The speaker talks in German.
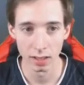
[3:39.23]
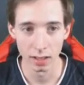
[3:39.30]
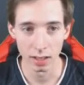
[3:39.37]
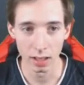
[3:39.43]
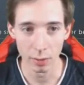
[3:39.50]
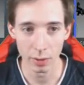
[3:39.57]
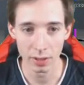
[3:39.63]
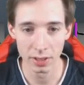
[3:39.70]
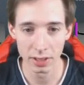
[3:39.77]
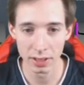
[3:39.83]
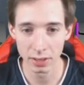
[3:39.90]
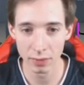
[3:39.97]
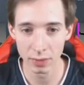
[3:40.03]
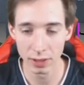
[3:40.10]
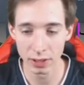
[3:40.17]
Aber es ist
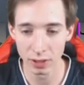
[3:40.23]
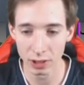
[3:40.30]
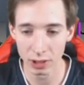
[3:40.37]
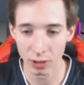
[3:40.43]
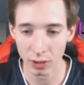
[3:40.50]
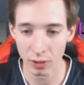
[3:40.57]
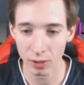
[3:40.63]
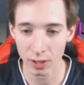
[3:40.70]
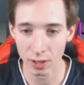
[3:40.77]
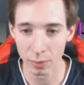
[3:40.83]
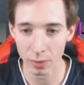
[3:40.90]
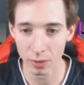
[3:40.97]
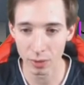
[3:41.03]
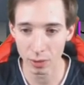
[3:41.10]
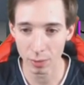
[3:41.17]
ja wie sonst auch
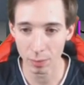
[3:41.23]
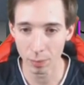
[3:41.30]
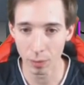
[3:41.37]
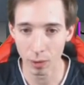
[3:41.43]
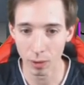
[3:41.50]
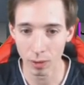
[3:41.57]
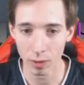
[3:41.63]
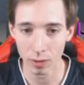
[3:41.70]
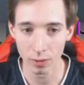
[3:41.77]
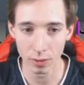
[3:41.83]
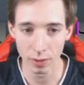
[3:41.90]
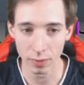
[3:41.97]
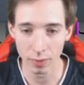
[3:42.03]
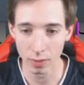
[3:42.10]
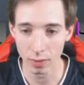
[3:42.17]
immer nur blau
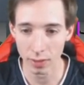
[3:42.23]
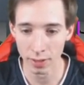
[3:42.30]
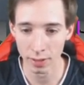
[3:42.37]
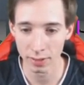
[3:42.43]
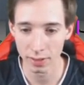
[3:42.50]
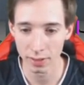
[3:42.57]
oder violett.